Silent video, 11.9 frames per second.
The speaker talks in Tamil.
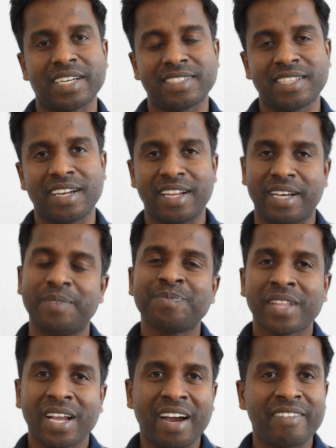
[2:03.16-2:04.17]
ஜாஸ்தி இல்லை
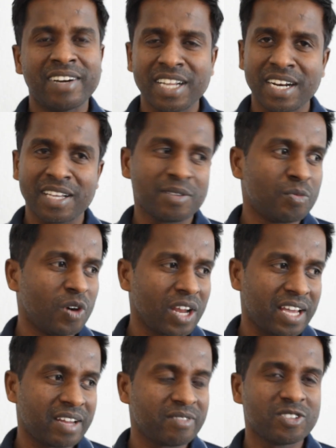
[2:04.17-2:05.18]
அவனுங்களுக்கு மூளை
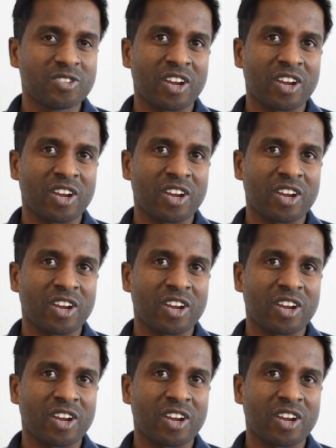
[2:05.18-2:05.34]
அறிவு